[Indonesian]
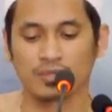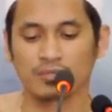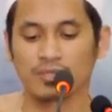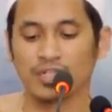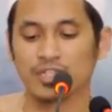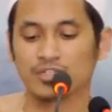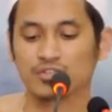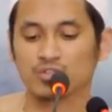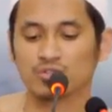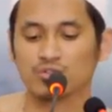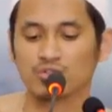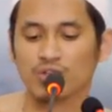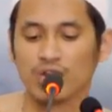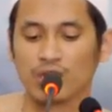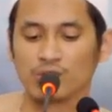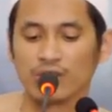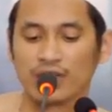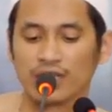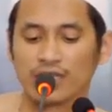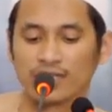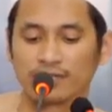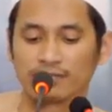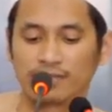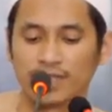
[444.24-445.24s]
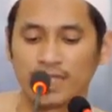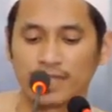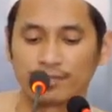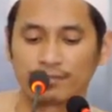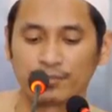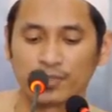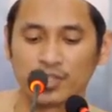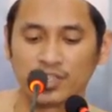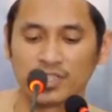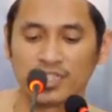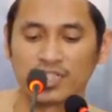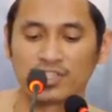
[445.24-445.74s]
Kemudian sungguh aku akan
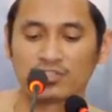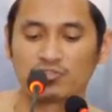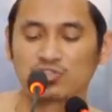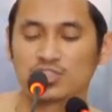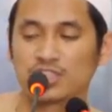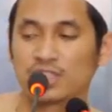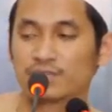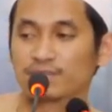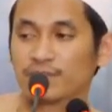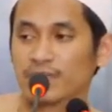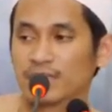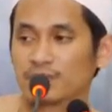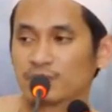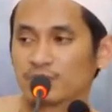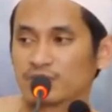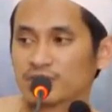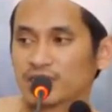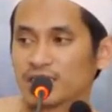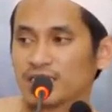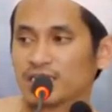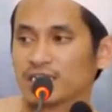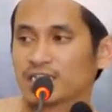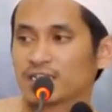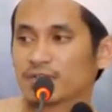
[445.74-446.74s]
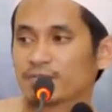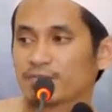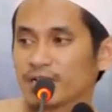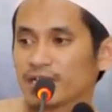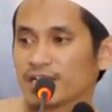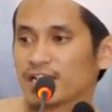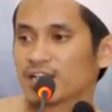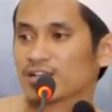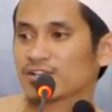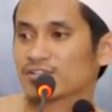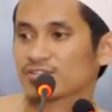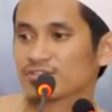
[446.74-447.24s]
melaporkan ucapanmu tadi
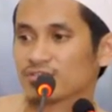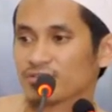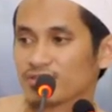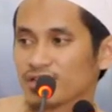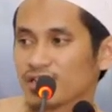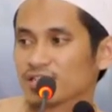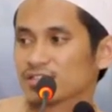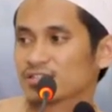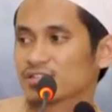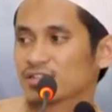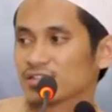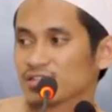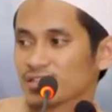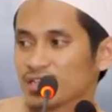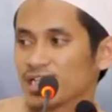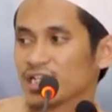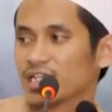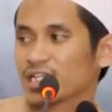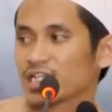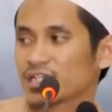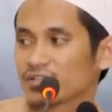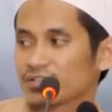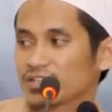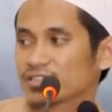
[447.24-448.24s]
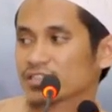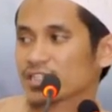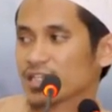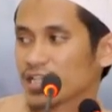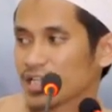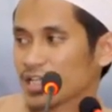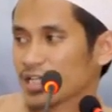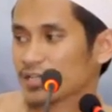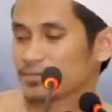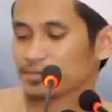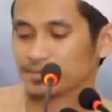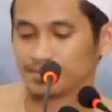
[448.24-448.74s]
kepada Rasulullah Sallallahu Alaihi
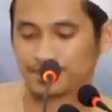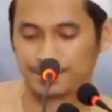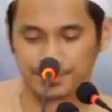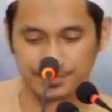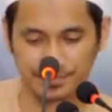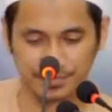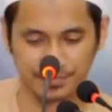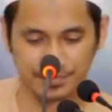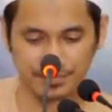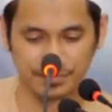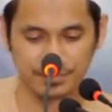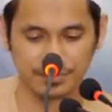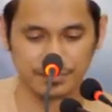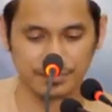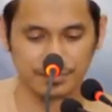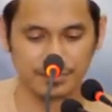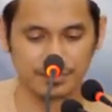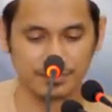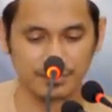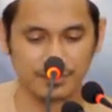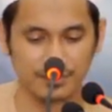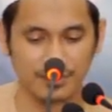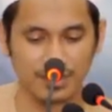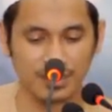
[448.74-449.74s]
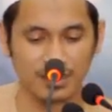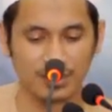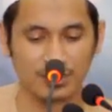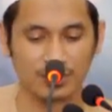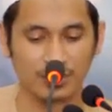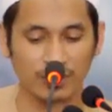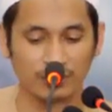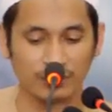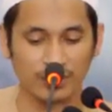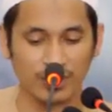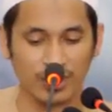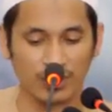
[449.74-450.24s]
Wasallam.
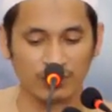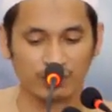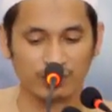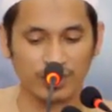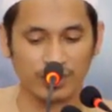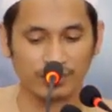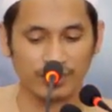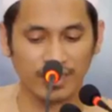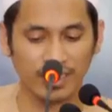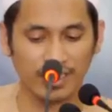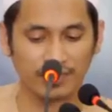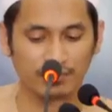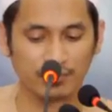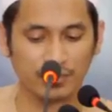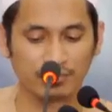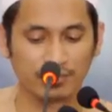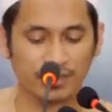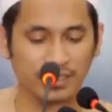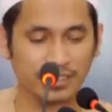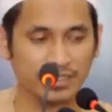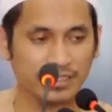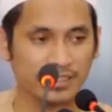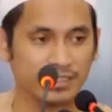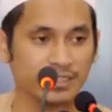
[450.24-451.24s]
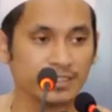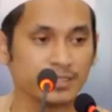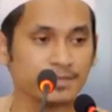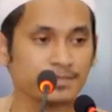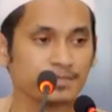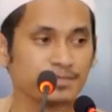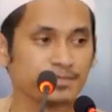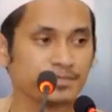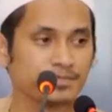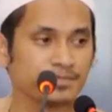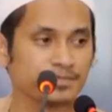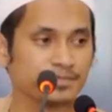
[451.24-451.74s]
Kemudian Auf bin Malik pun pergi